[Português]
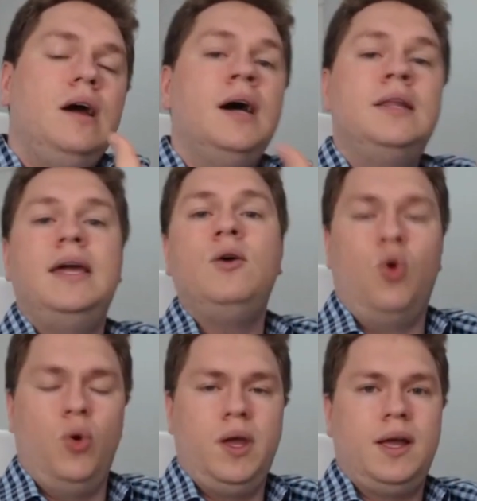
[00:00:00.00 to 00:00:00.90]

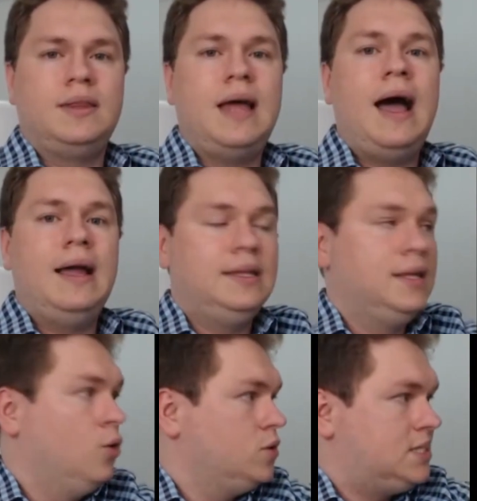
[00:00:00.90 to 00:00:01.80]
anecoica, tá?
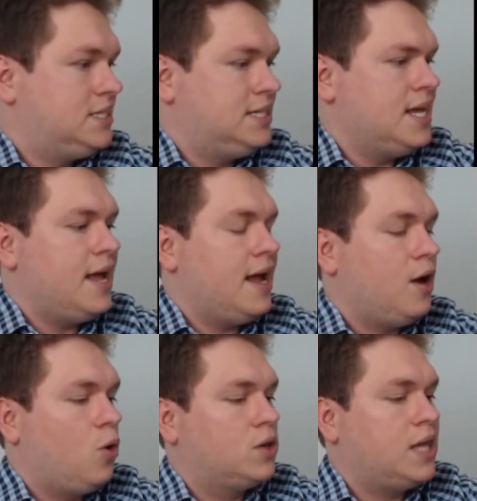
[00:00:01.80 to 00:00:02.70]
Então, se
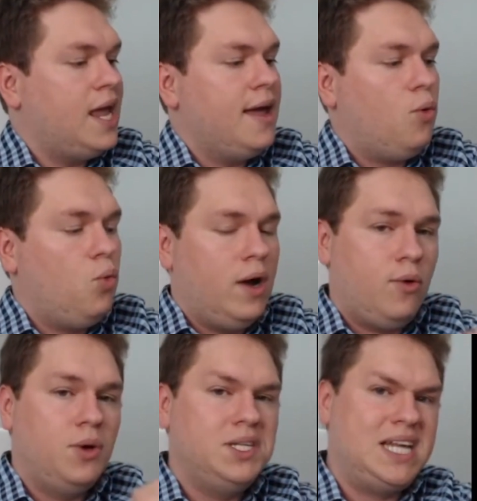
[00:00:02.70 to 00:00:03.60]
tem alguma
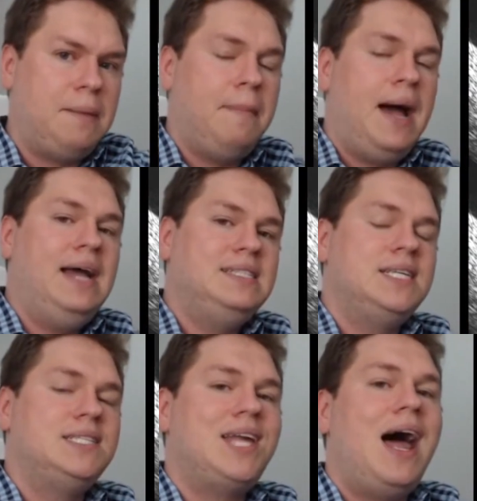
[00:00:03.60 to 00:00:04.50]
coisa a mais
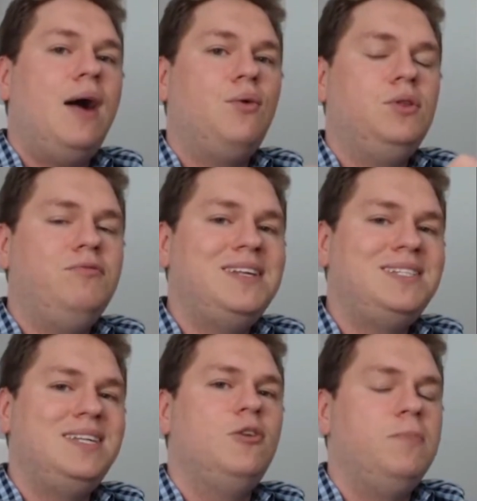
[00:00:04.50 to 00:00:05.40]
nessa água, não vai
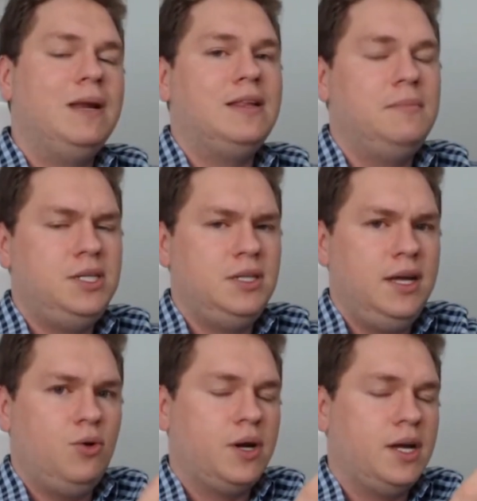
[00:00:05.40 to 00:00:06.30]
ser completamente
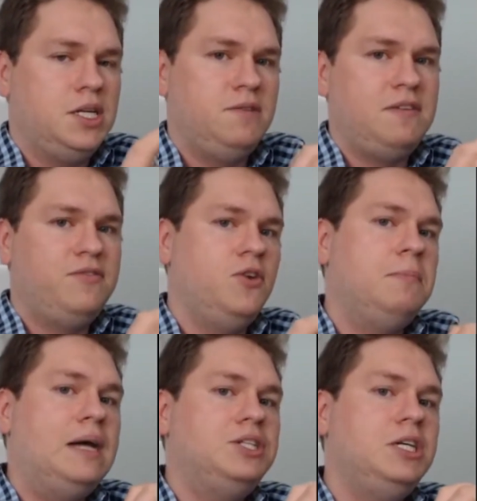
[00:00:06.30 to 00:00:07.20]
anecoica. A gente vai ver uma
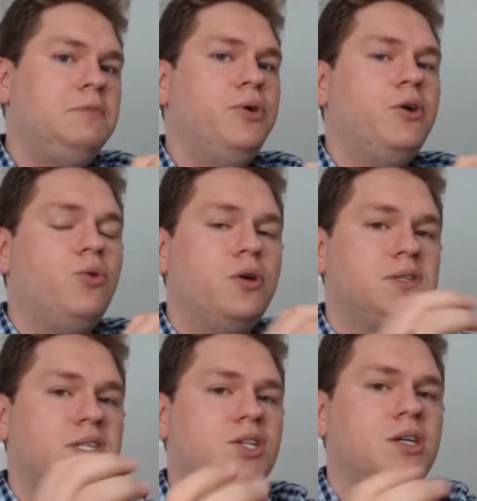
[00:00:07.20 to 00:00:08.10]
imagem hipoecoica,
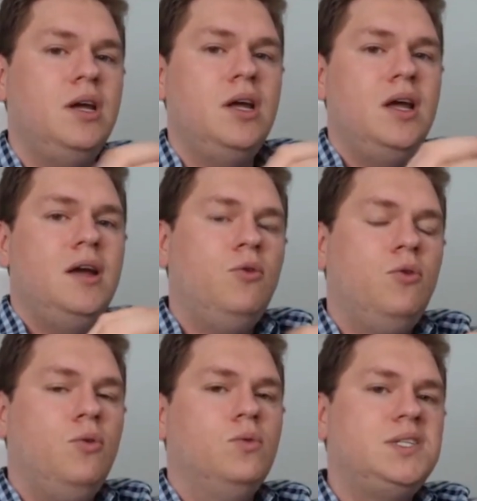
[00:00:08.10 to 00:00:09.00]
ou seja,
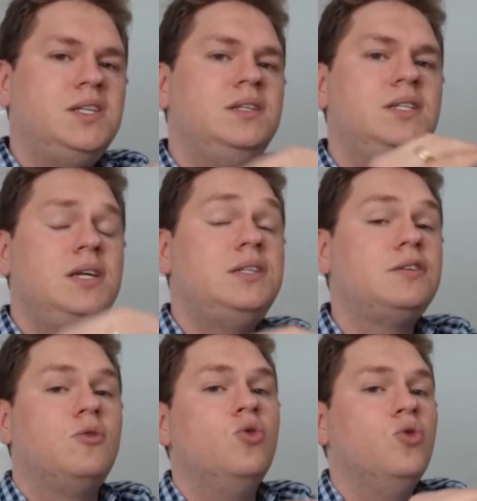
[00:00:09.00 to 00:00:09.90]
um, um cinzinho
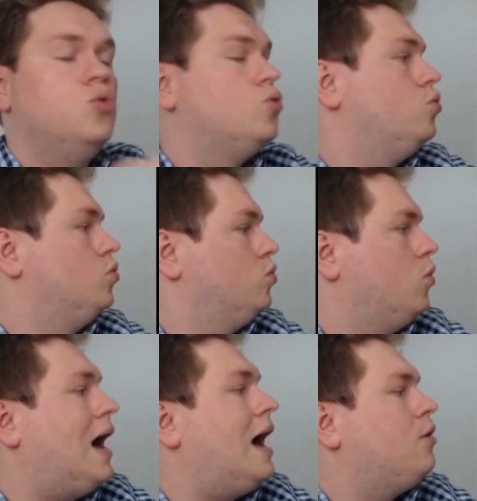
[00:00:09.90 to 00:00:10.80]
escuro,
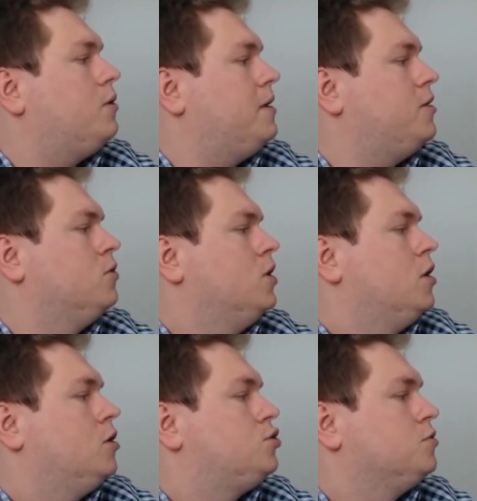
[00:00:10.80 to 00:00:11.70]
uma água meio
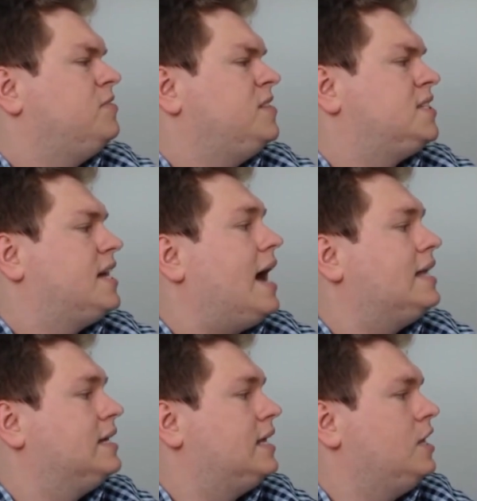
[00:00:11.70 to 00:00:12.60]

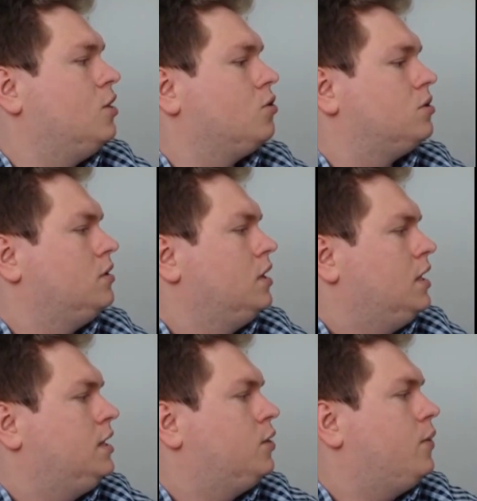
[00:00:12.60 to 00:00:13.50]
chuviscada aqui, ó.
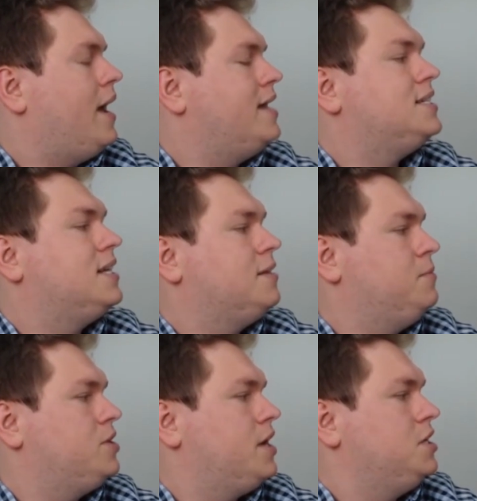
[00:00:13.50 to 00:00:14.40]
Então é
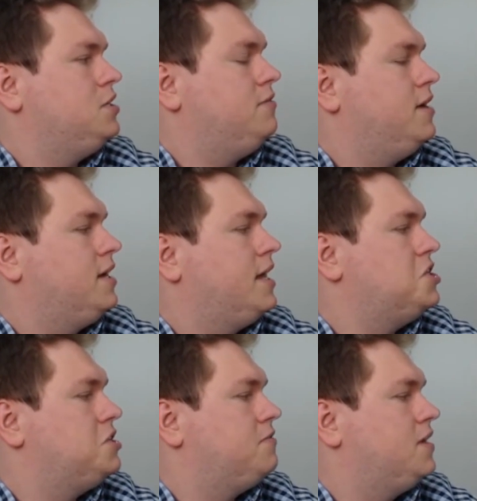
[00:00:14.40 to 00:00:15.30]
exatamente o que a gente vê aqui. A
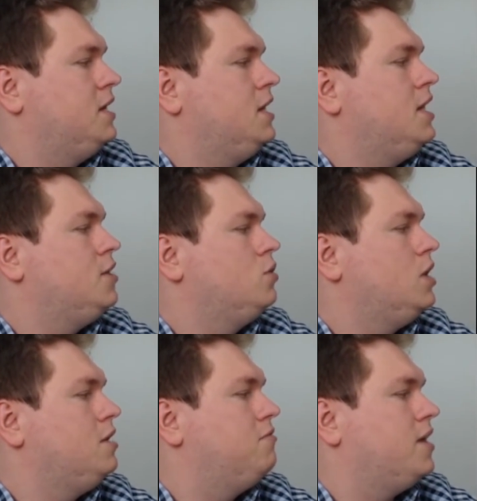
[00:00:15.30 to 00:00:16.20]
gente vê líquido
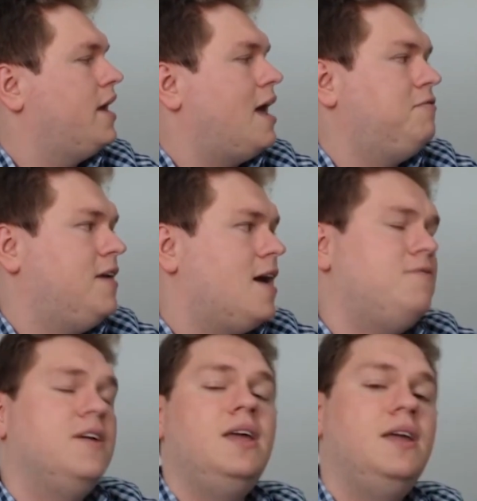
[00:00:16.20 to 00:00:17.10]
livre.
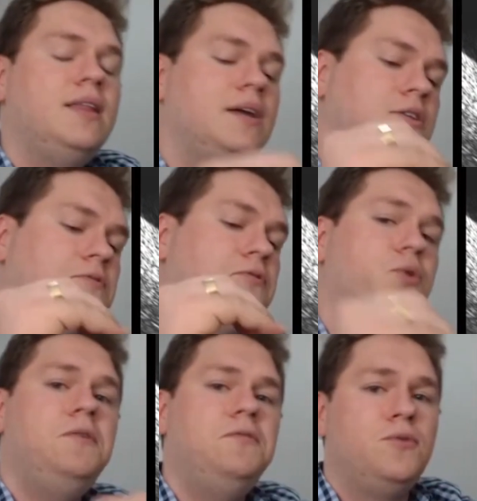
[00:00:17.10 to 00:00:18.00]
FF aqui tá de
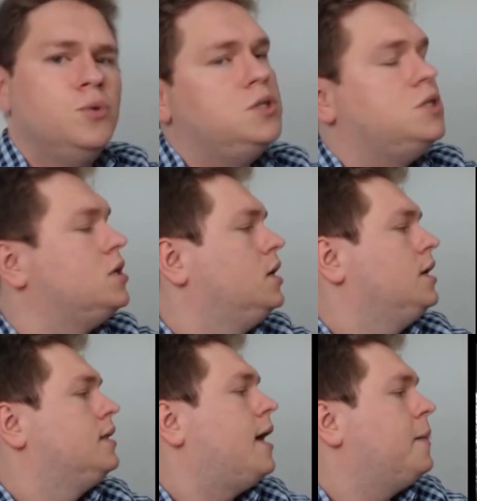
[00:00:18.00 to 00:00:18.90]
free fluid,
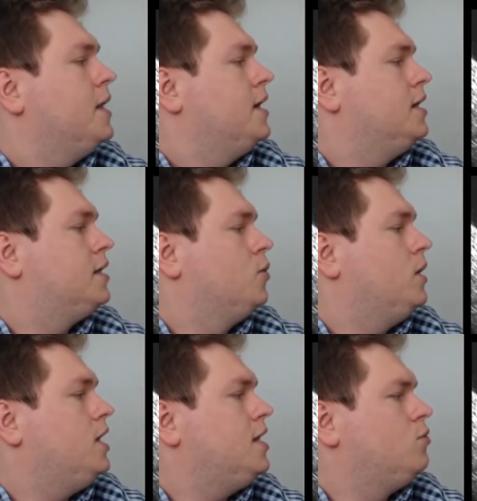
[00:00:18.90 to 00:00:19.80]
tá? Então
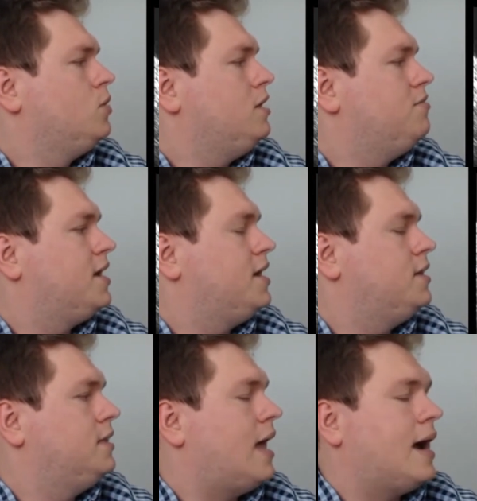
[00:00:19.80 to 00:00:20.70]
líquido livre aqui
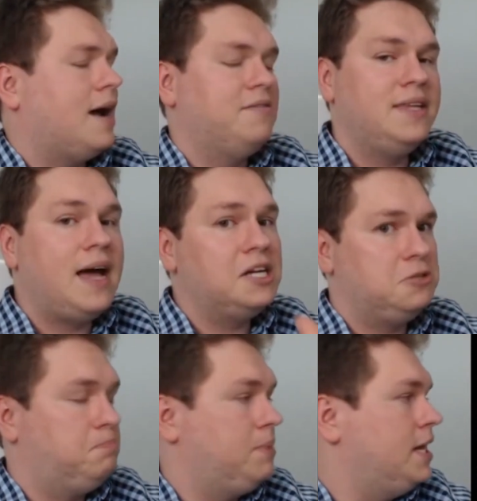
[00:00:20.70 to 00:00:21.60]
na
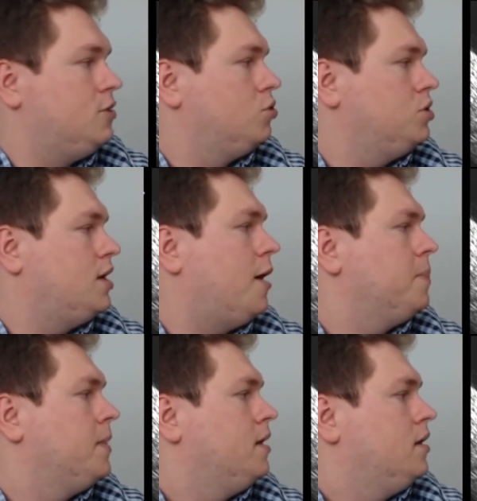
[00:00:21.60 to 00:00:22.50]
cavidade peritoneal